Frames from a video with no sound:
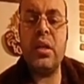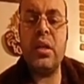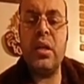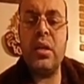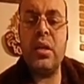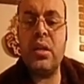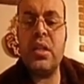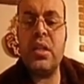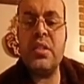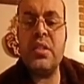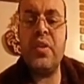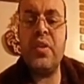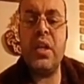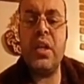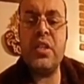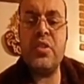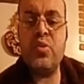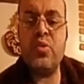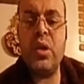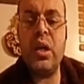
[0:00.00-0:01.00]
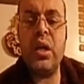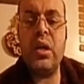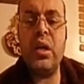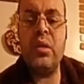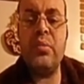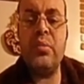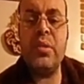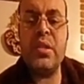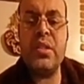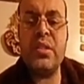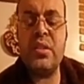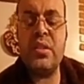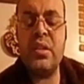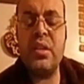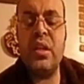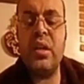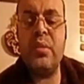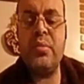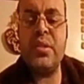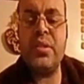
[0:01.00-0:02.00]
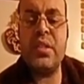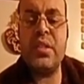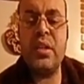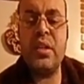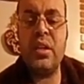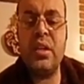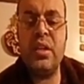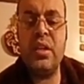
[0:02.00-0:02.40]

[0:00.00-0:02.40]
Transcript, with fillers: أقراص في الأسواق المصرية بسعر